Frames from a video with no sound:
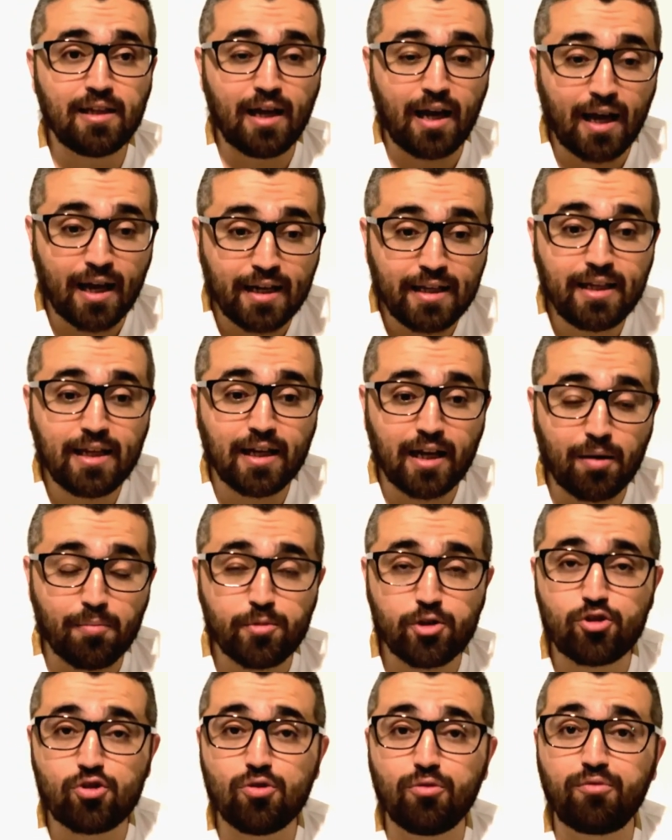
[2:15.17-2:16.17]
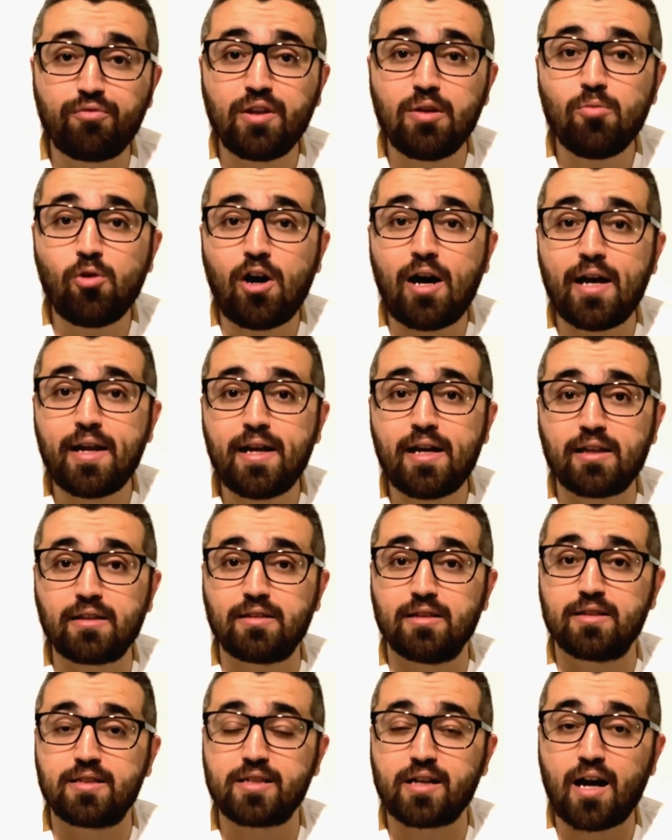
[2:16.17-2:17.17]
حاليا عم نشوف في معاناة
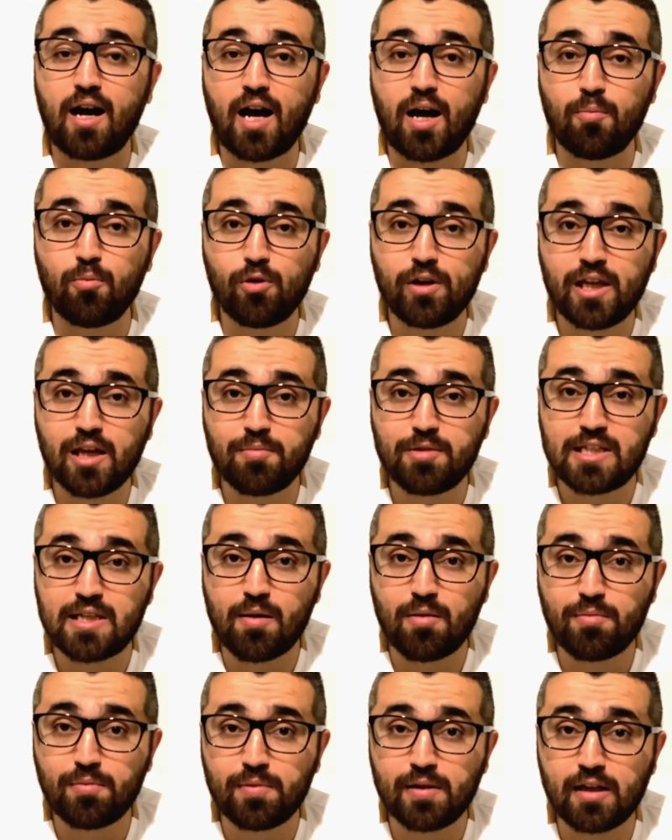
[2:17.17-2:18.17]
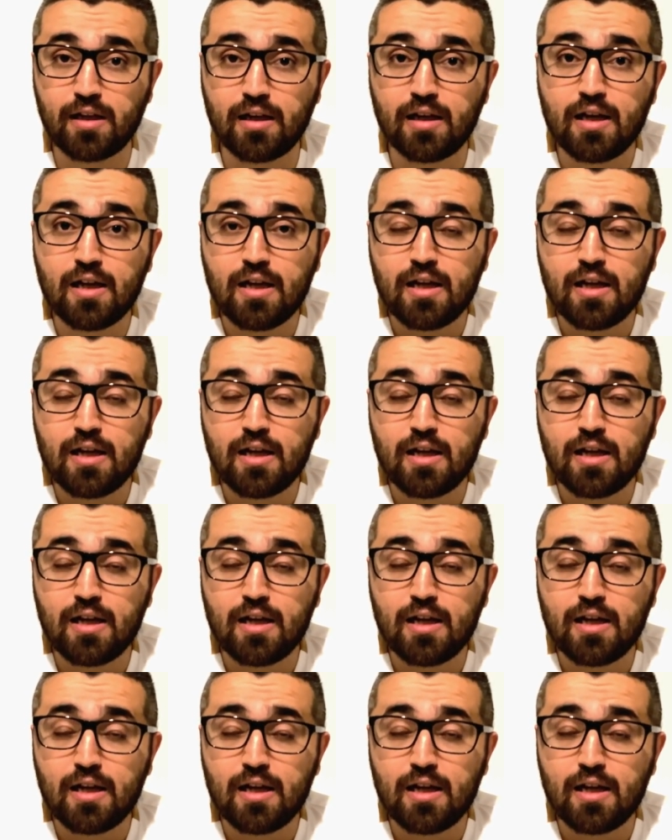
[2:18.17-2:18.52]
إسراء حموية بسبب